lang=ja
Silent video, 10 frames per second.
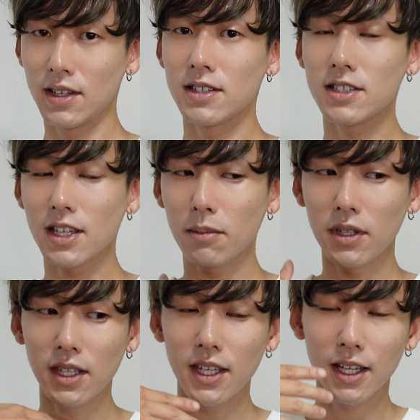ちな
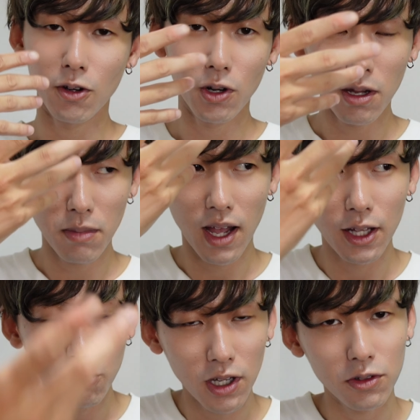みに、これはまあ
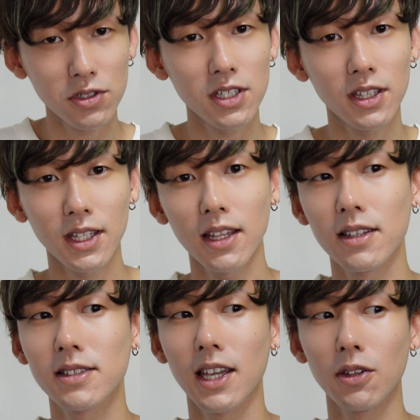後々知ったん
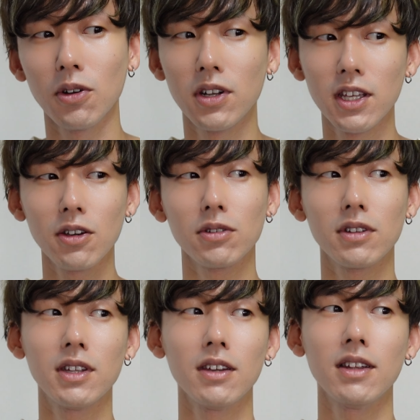ですけど、リオっ
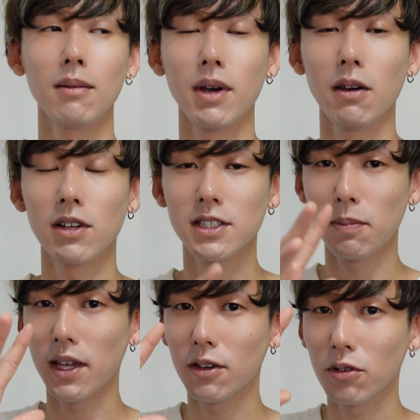ていう名前は
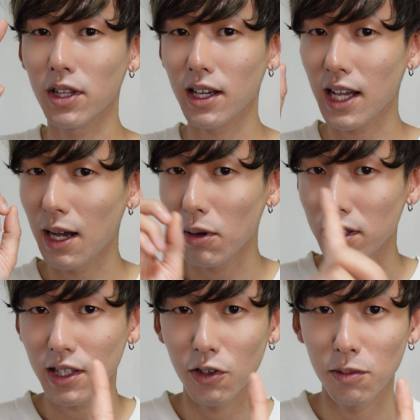スペイン語で
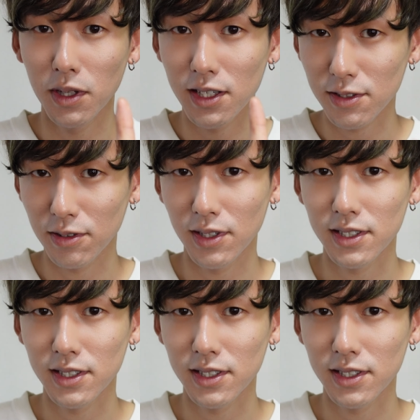川っていう意味だそうで